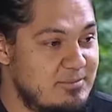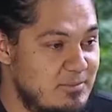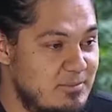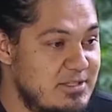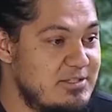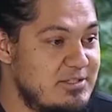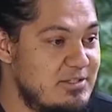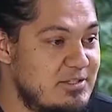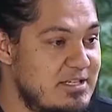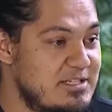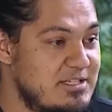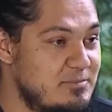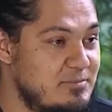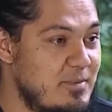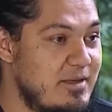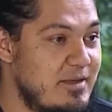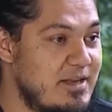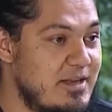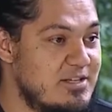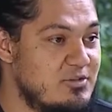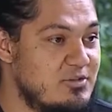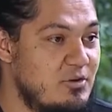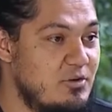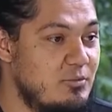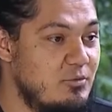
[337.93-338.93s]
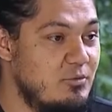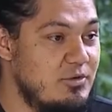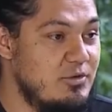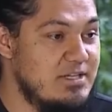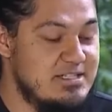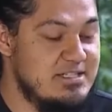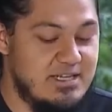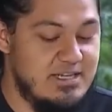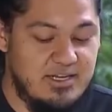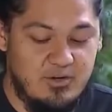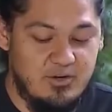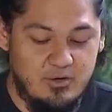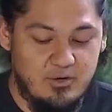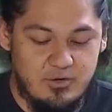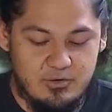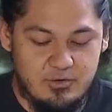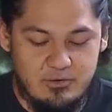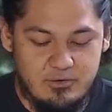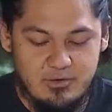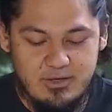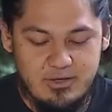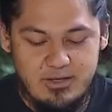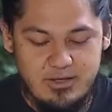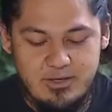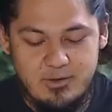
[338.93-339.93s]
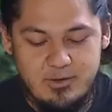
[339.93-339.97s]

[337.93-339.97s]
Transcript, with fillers: pues, las piedras comunes en oro,